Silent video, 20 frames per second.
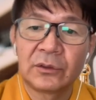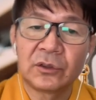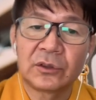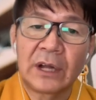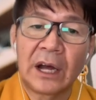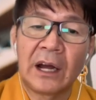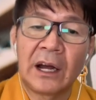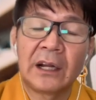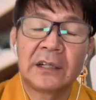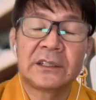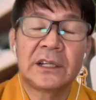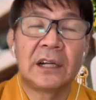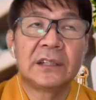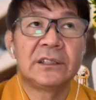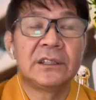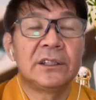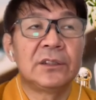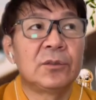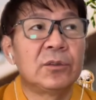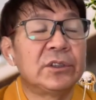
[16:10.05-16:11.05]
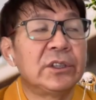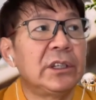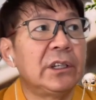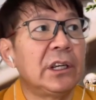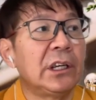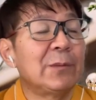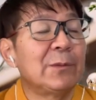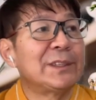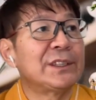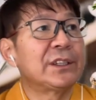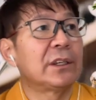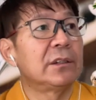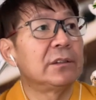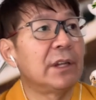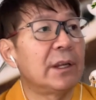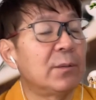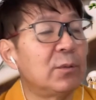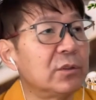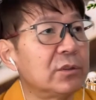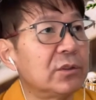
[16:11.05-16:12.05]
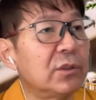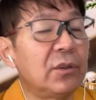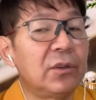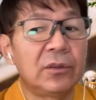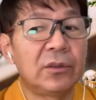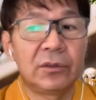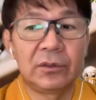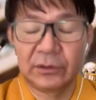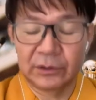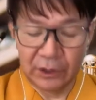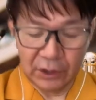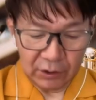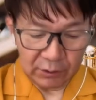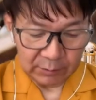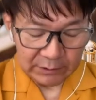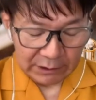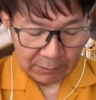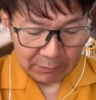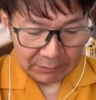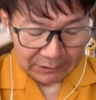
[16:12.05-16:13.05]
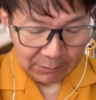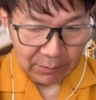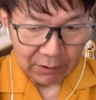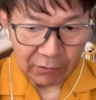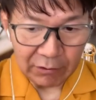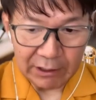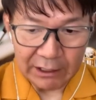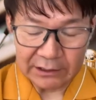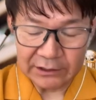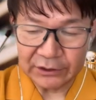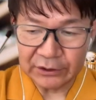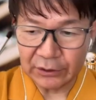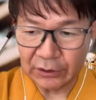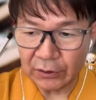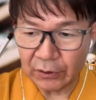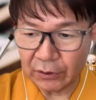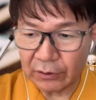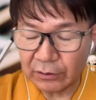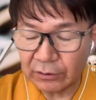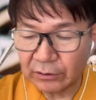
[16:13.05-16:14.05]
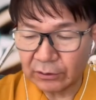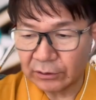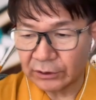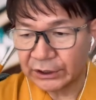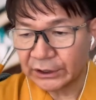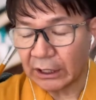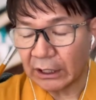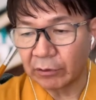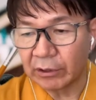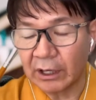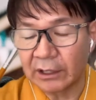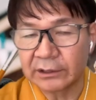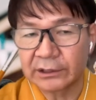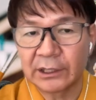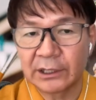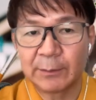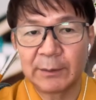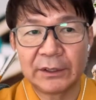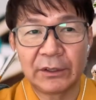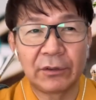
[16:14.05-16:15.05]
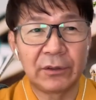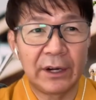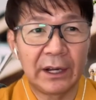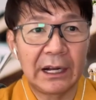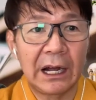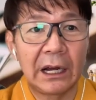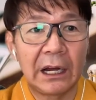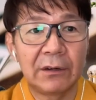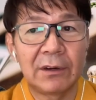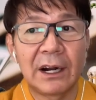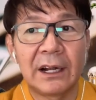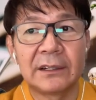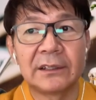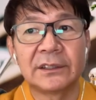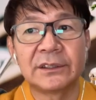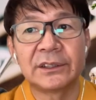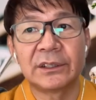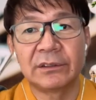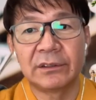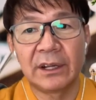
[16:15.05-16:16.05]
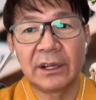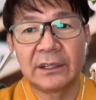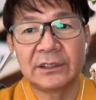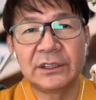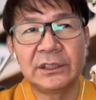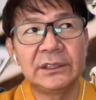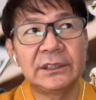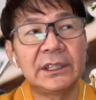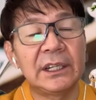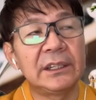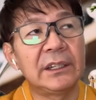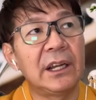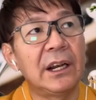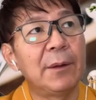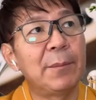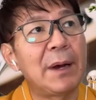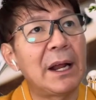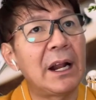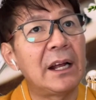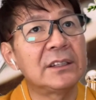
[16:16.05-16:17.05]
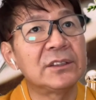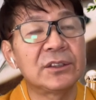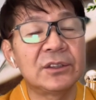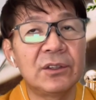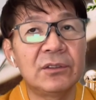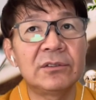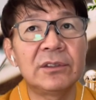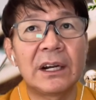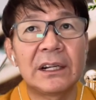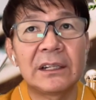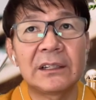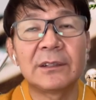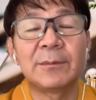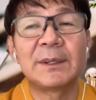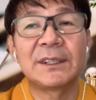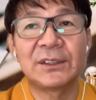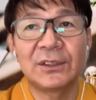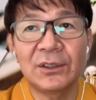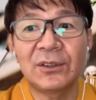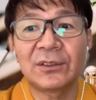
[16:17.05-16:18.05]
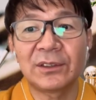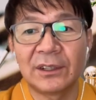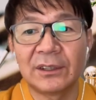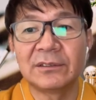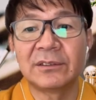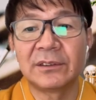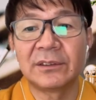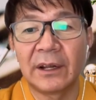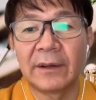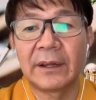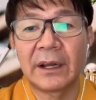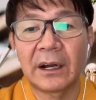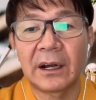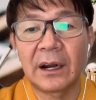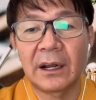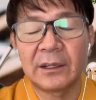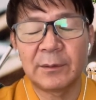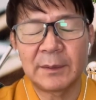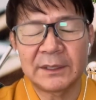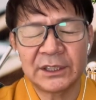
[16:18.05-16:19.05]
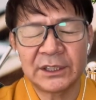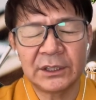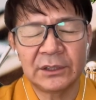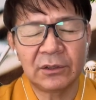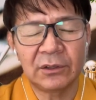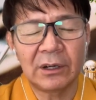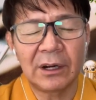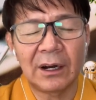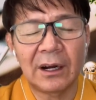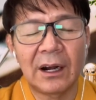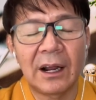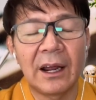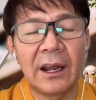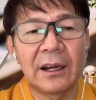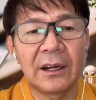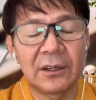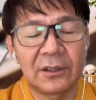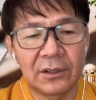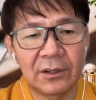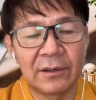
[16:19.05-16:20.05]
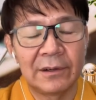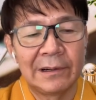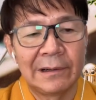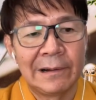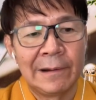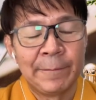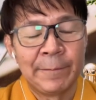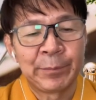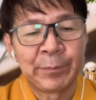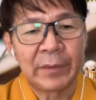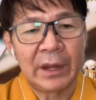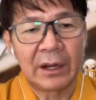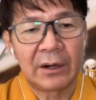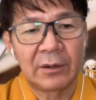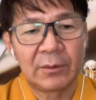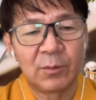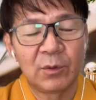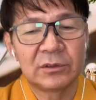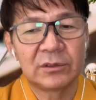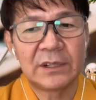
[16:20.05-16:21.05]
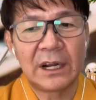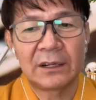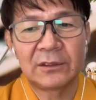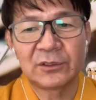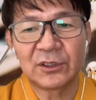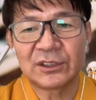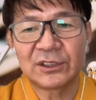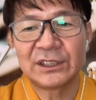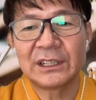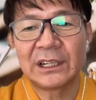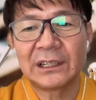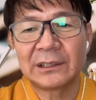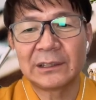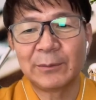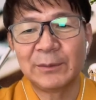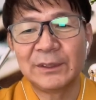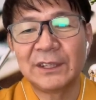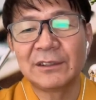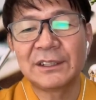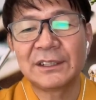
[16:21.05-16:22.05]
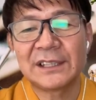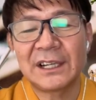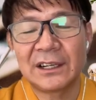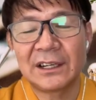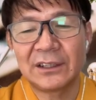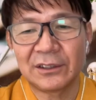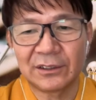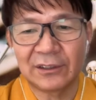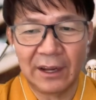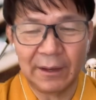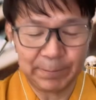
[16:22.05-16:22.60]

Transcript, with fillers: ちょっと話あっちこっち行きますけどね、僕の昨日もたまたまお話をしたお客様との、ね、会話なんですけどね、人生ってねバランス良くなってますよって言って、だから今しんどいか分からへんけどあの僕ぐらいの年になってみてくださいよって、